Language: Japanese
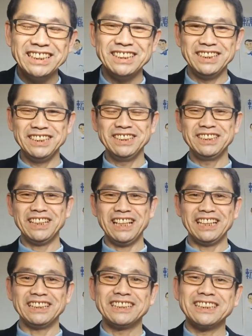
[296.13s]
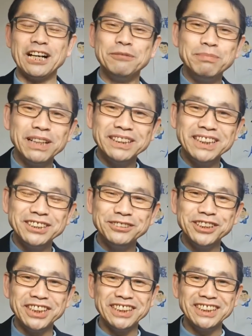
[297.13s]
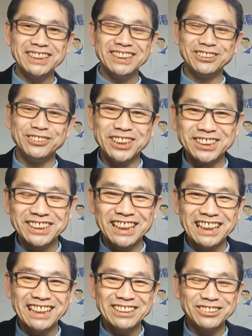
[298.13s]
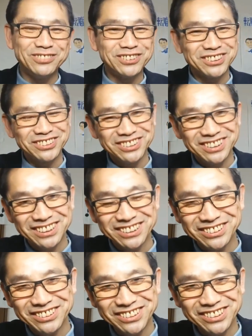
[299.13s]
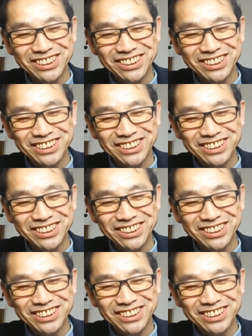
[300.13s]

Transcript: 人生3番手主義、どうですか。面白いでしょう。